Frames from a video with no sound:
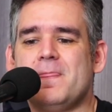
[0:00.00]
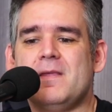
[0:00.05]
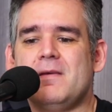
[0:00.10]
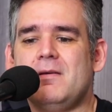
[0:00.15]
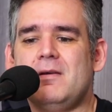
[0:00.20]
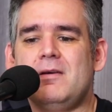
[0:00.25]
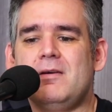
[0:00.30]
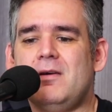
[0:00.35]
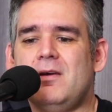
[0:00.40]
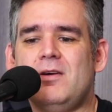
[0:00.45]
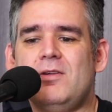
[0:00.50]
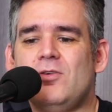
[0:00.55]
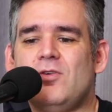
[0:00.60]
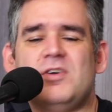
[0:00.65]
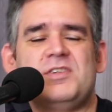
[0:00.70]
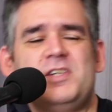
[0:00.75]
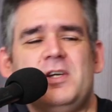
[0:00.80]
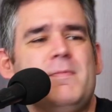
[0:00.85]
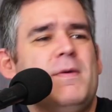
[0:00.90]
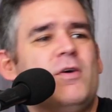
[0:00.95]
é, eu não
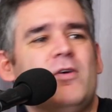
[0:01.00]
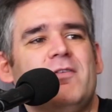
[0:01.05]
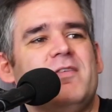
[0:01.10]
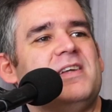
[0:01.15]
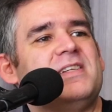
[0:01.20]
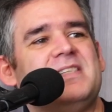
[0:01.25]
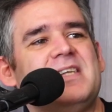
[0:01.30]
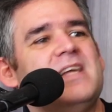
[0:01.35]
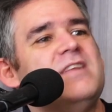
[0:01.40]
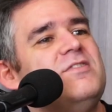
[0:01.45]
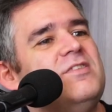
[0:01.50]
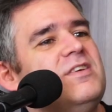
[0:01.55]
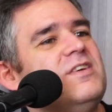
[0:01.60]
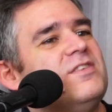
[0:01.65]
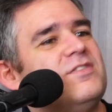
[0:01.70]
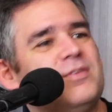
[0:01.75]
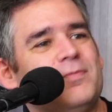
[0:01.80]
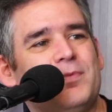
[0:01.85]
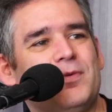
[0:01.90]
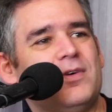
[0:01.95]
consigo me convencer
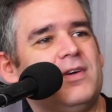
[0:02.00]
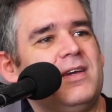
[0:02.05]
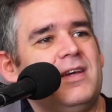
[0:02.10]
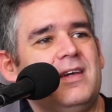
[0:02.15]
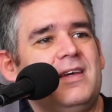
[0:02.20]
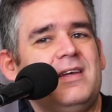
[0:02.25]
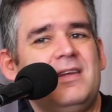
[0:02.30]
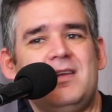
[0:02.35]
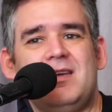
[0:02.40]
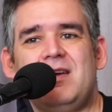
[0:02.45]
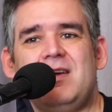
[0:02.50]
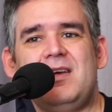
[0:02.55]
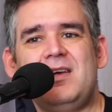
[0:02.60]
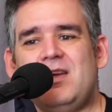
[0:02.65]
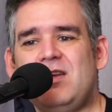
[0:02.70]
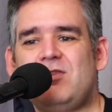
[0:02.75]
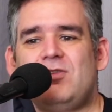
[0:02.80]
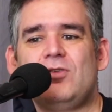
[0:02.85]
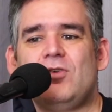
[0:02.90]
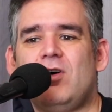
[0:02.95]
disso,
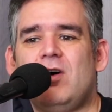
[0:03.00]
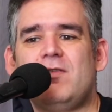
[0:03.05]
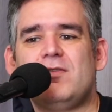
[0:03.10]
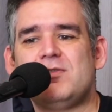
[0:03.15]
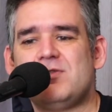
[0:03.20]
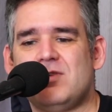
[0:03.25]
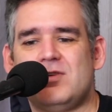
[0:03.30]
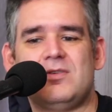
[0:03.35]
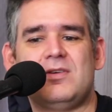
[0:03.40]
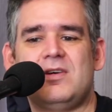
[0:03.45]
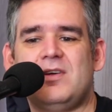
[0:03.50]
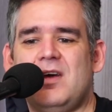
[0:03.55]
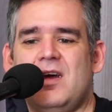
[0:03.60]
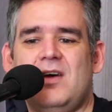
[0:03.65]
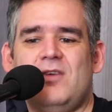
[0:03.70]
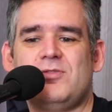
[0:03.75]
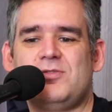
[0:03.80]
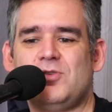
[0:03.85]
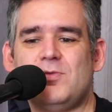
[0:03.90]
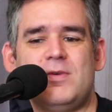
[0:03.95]
porque, de novo,
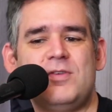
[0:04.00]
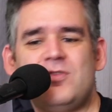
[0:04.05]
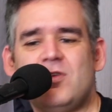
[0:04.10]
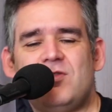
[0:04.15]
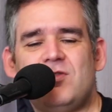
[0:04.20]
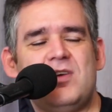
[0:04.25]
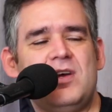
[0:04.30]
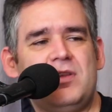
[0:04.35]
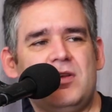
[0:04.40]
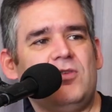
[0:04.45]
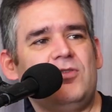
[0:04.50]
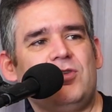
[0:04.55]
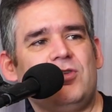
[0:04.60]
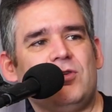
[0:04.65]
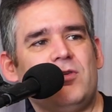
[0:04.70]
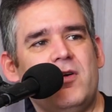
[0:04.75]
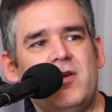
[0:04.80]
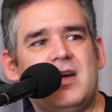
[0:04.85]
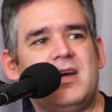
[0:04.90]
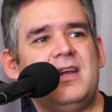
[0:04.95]
os, números de audiência
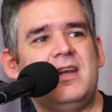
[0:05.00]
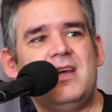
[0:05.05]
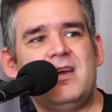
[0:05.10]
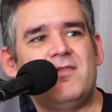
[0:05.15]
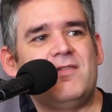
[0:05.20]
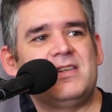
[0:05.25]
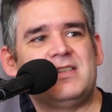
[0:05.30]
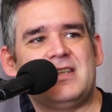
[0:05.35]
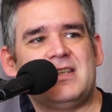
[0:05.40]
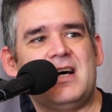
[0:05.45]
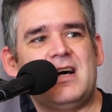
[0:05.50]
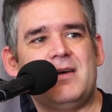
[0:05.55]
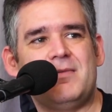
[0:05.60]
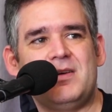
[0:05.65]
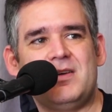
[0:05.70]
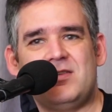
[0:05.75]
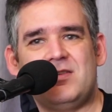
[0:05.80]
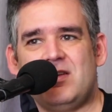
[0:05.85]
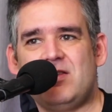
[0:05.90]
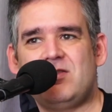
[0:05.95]
continuam incríveis,
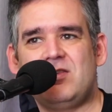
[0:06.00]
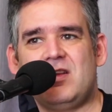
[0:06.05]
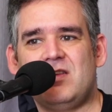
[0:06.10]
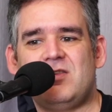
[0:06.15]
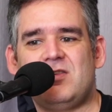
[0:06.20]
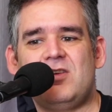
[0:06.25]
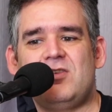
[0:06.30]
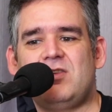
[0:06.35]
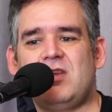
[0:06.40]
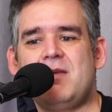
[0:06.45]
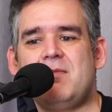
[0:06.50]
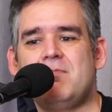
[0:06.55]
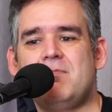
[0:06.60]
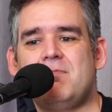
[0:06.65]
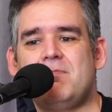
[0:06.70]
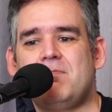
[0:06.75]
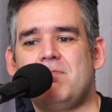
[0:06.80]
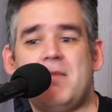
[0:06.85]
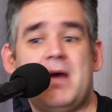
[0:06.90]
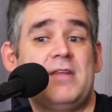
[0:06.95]
sabe? A gente, tá, a gente
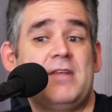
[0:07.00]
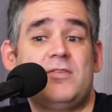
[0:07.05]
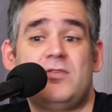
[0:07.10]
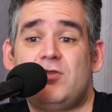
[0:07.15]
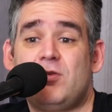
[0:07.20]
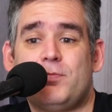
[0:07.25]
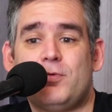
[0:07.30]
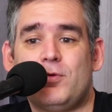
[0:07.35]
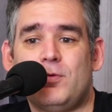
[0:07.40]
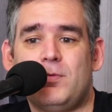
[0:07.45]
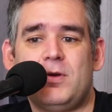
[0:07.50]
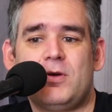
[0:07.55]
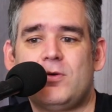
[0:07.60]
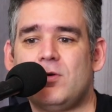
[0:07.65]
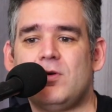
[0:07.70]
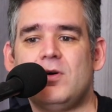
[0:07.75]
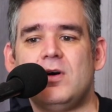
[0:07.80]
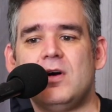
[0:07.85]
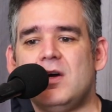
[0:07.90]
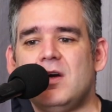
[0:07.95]
tem médias de
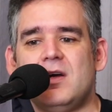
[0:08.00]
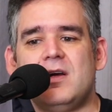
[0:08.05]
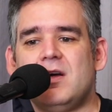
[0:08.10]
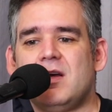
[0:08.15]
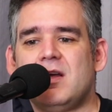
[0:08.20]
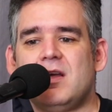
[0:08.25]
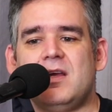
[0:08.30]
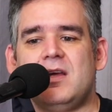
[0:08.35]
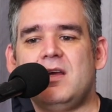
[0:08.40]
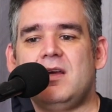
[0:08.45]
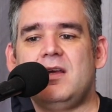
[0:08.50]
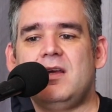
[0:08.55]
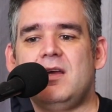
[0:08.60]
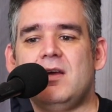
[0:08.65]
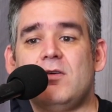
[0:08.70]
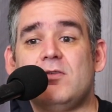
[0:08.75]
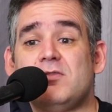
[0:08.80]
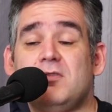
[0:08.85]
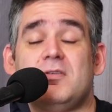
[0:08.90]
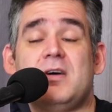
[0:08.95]
público que em
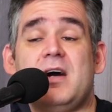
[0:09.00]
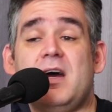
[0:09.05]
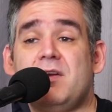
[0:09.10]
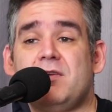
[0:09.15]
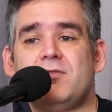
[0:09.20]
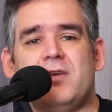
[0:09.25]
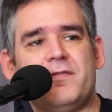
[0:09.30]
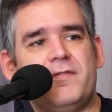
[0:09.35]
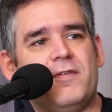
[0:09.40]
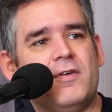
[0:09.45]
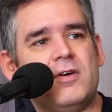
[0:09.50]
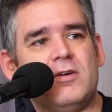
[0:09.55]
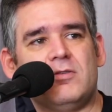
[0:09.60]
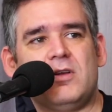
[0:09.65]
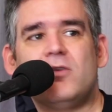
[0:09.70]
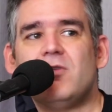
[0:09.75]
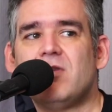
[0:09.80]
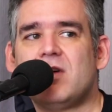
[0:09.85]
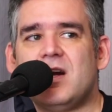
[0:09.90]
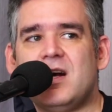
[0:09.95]
alguns lugares nunca foram
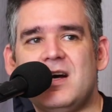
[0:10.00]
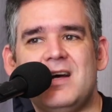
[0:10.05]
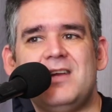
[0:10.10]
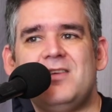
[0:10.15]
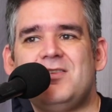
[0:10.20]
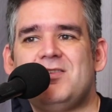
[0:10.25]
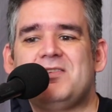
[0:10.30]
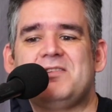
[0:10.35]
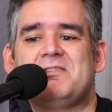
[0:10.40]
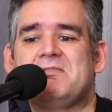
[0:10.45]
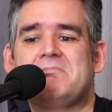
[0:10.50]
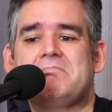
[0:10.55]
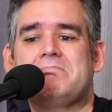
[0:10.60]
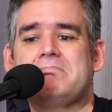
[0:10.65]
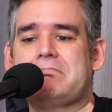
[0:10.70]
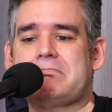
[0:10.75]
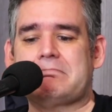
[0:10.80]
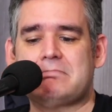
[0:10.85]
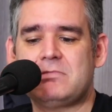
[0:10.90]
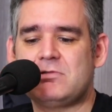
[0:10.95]
tão grandes.
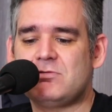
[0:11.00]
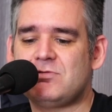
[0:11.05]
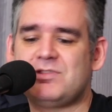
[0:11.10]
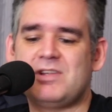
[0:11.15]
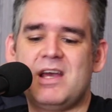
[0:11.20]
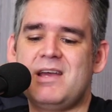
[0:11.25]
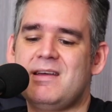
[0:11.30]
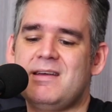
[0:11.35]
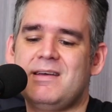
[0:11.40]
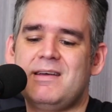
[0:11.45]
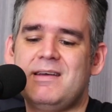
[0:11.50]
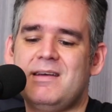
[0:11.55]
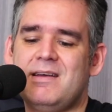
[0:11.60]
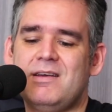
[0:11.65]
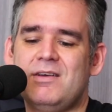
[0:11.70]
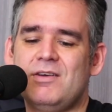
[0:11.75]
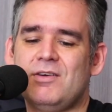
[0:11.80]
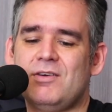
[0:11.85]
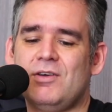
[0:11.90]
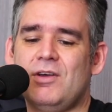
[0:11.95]
Não sei,
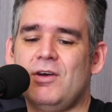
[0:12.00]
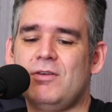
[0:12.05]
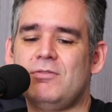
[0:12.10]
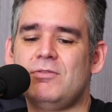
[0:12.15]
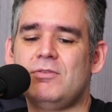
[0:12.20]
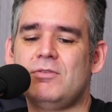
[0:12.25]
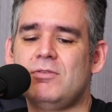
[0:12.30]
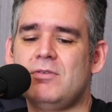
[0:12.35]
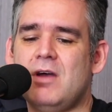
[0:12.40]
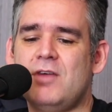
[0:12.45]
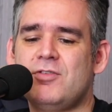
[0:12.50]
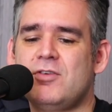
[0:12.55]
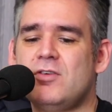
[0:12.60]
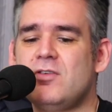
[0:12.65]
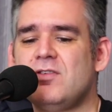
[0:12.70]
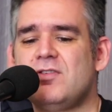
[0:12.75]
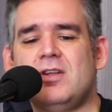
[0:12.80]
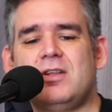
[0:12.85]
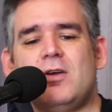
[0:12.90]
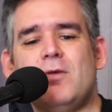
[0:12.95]
é, eu, eu, não, eu acho que eu
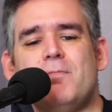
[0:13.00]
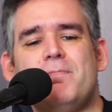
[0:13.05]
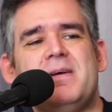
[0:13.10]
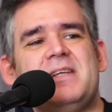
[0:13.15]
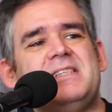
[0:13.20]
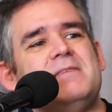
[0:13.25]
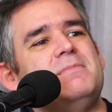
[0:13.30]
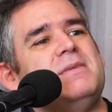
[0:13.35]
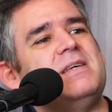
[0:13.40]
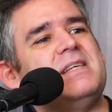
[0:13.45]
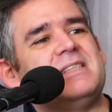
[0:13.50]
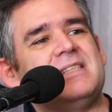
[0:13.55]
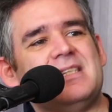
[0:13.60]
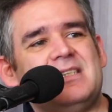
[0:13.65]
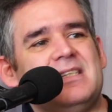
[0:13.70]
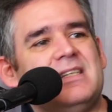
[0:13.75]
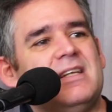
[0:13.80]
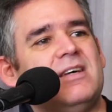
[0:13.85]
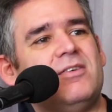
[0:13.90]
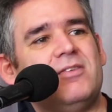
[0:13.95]
não sou tão pessimista
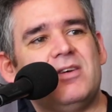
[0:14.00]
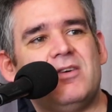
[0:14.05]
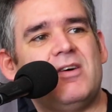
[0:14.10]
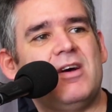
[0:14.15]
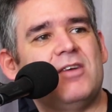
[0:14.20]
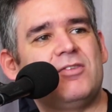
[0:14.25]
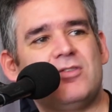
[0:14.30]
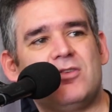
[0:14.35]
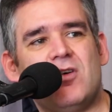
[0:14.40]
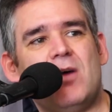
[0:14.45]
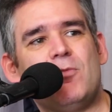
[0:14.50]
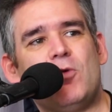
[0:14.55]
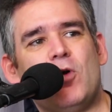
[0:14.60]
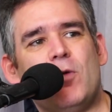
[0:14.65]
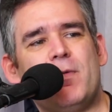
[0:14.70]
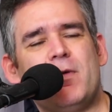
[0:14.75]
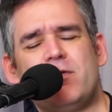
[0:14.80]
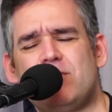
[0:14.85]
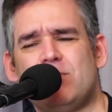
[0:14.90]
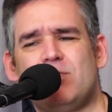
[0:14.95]
assim, não. Eu acho que o amor
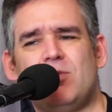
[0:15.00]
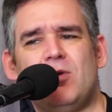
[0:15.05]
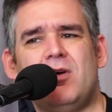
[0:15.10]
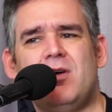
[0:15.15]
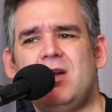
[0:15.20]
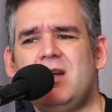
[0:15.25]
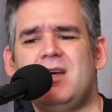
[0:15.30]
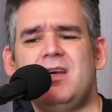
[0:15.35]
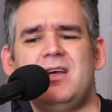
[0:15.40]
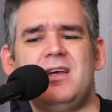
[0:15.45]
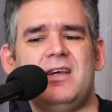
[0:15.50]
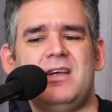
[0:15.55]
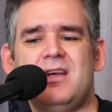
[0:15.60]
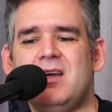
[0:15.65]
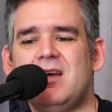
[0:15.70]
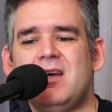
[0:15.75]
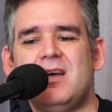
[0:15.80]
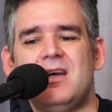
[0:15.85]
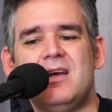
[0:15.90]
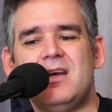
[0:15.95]
pelo futebol, ele,